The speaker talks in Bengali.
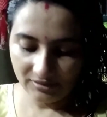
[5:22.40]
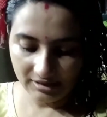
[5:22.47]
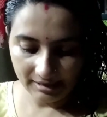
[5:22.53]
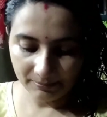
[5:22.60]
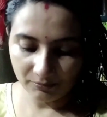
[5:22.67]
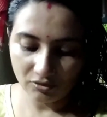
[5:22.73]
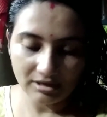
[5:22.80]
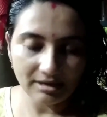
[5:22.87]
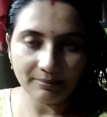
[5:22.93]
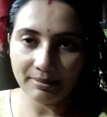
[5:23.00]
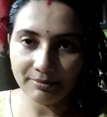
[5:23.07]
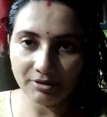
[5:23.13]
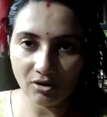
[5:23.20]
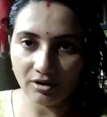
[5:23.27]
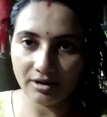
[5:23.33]
ফিল করলাম
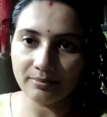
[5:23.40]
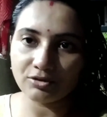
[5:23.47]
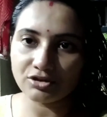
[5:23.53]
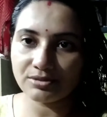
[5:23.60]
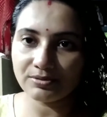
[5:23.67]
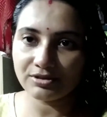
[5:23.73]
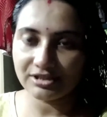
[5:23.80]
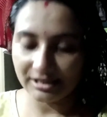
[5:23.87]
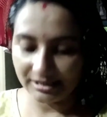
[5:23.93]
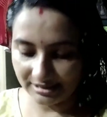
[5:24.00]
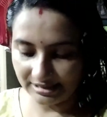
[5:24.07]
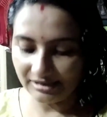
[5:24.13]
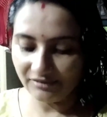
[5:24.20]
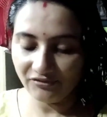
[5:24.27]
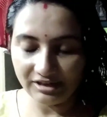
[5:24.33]
আমি ঘরে বসে বসে
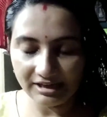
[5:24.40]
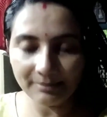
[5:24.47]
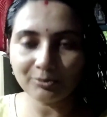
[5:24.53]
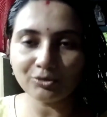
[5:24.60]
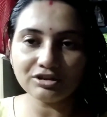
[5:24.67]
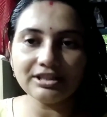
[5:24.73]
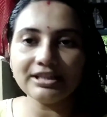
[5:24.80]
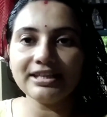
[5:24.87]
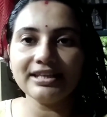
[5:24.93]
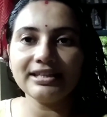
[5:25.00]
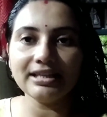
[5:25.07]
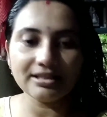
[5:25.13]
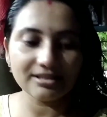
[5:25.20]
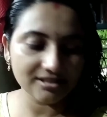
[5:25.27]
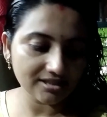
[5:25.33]
সেটা ফিল করতে গিয়ে
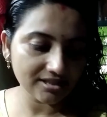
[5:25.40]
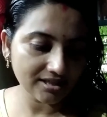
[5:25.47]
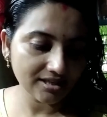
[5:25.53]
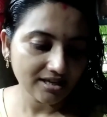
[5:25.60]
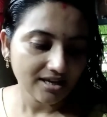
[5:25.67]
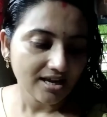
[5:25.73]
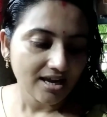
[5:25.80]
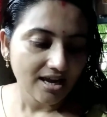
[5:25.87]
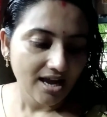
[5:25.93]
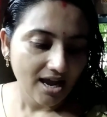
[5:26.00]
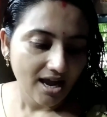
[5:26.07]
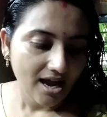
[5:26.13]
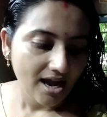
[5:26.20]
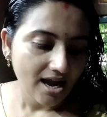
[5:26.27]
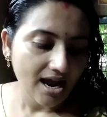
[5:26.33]
দেখছি
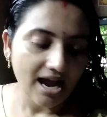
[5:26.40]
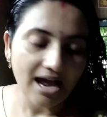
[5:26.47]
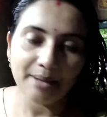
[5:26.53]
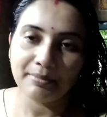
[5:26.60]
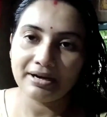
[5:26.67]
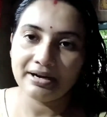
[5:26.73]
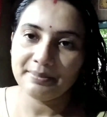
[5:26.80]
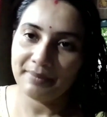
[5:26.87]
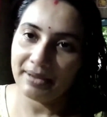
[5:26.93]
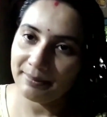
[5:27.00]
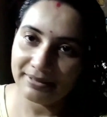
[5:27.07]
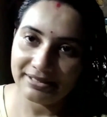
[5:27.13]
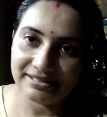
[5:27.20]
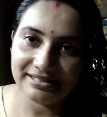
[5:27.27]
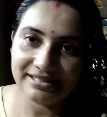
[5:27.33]
আমার
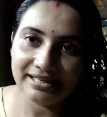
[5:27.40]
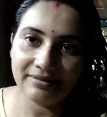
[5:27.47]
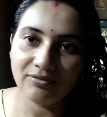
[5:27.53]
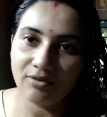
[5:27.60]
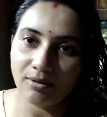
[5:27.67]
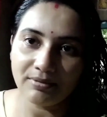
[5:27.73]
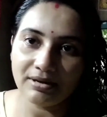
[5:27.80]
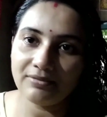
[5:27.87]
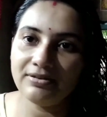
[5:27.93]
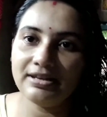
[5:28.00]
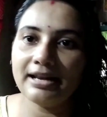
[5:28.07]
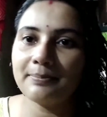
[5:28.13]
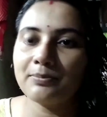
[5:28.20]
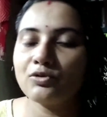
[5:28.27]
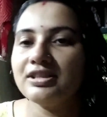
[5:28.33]
বাবা যে ফর্মটা ফিল
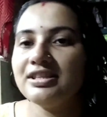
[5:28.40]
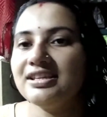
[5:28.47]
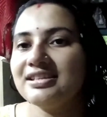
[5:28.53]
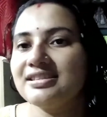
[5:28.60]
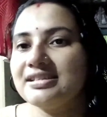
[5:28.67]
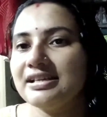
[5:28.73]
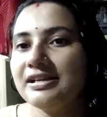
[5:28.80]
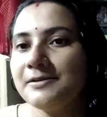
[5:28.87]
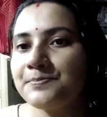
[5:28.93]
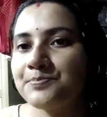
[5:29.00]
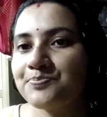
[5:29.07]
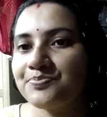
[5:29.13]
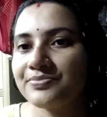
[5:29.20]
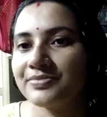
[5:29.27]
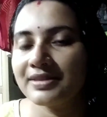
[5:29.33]
করে দিয়েছে
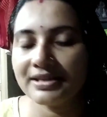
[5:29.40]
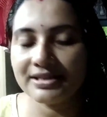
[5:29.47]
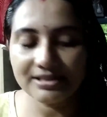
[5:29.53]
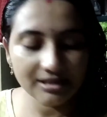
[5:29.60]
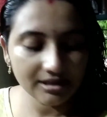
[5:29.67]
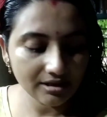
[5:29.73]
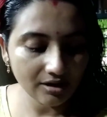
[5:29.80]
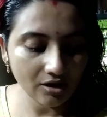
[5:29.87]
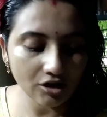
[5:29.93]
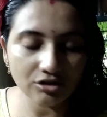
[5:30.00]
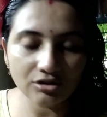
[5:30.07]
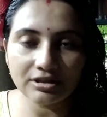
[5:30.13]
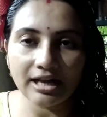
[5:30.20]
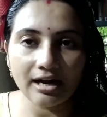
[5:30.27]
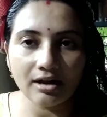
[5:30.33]
সে
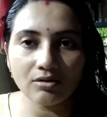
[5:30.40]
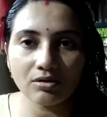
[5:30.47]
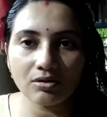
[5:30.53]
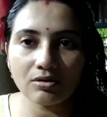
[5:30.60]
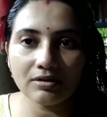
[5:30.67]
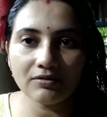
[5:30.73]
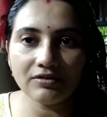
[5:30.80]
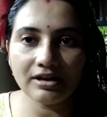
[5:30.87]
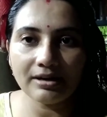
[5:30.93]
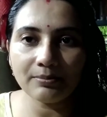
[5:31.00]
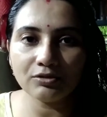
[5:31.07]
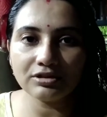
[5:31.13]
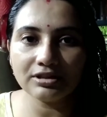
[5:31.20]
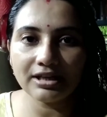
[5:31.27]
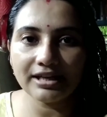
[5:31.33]
হয়তো তাড়াহুড়ো করে ফিল
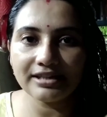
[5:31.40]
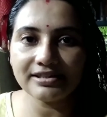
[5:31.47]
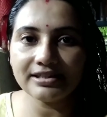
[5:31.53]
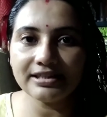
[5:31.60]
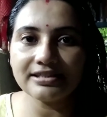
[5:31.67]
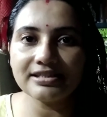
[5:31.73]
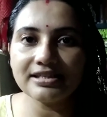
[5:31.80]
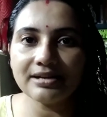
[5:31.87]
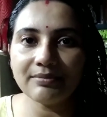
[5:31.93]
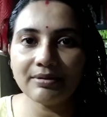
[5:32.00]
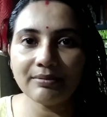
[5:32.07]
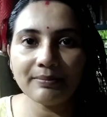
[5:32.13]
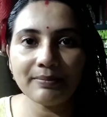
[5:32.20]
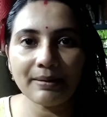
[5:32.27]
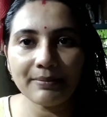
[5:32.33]
করতে গেছে দেখছিলাম
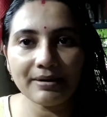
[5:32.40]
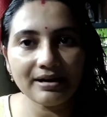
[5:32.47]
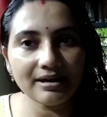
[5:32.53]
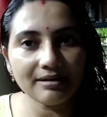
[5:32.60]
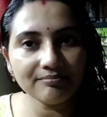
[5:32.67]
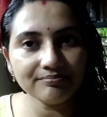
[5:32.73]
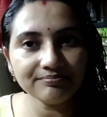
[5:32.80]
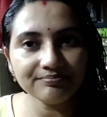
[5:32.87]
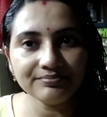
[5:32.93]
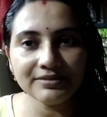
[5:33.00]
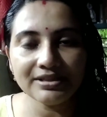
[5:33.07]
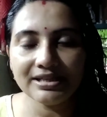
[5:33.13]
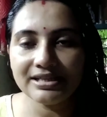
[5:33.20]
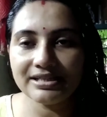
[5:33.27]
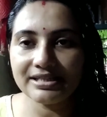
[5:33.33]
আমার বাবার নাম
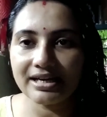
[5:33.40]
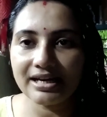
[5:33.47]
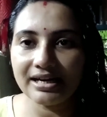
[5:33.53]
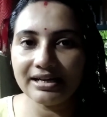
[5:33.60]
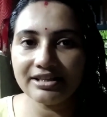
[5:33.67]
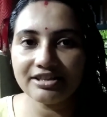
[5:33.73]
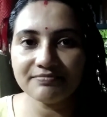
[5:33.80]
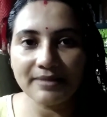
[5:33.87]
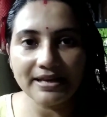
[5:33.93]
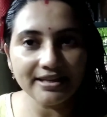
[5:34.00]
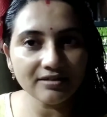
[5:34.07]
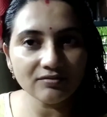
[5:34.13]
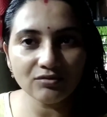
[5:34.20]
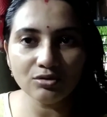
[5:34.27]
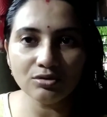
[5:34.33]
সেখানে
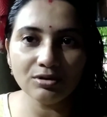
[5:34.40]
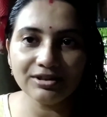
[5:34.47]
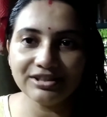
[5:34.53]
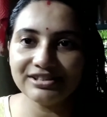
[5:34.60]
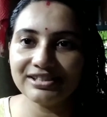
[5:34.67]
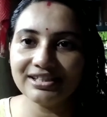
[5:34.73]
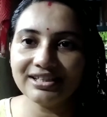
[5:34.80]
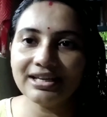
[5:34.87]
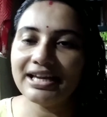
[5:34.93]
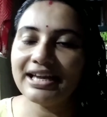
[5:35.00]
স্পেলিং ভুল হয়েছে